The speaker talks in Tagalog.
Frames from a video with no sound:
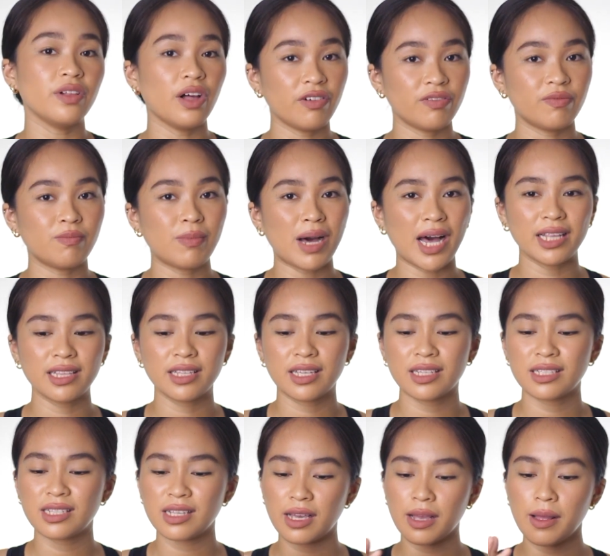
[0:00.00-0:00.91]
fluff
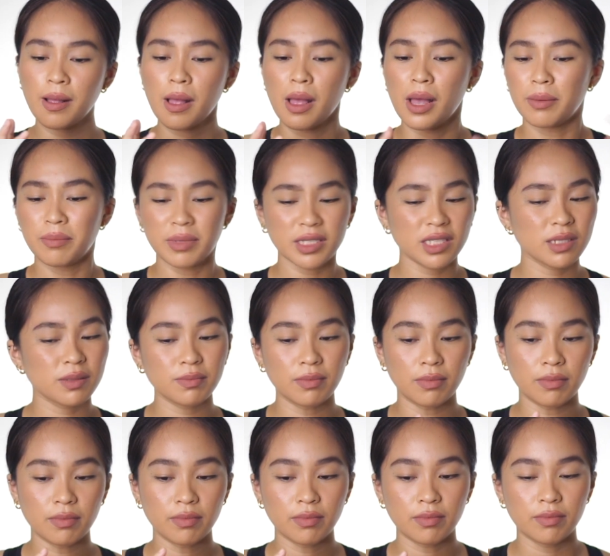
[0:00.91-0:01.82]
matte kasi mas,
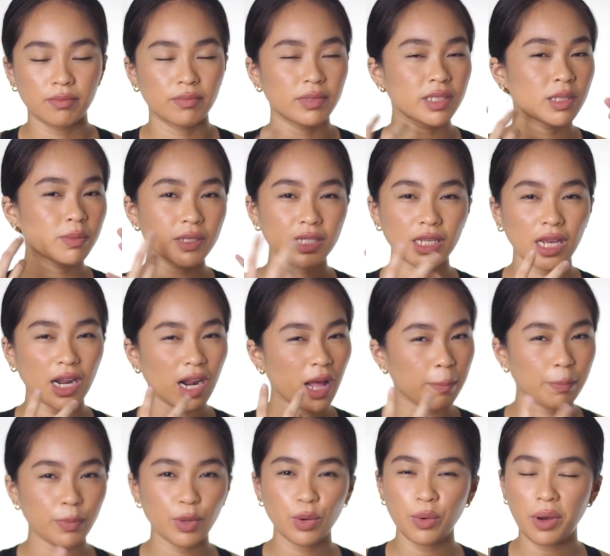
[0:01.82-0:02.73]
mas
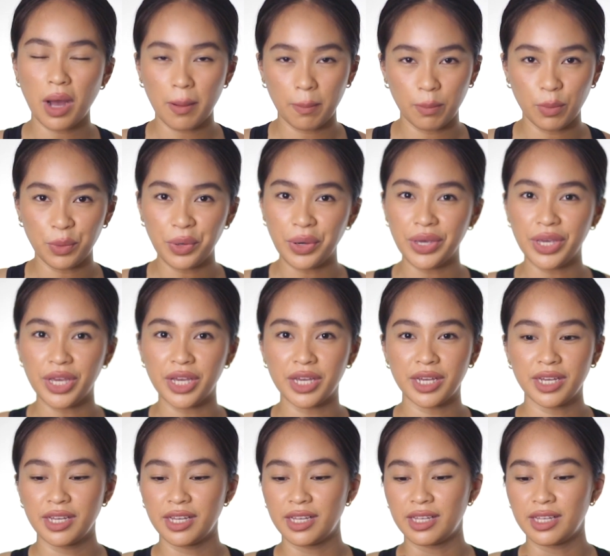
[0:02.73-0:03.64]
masarap yung amoy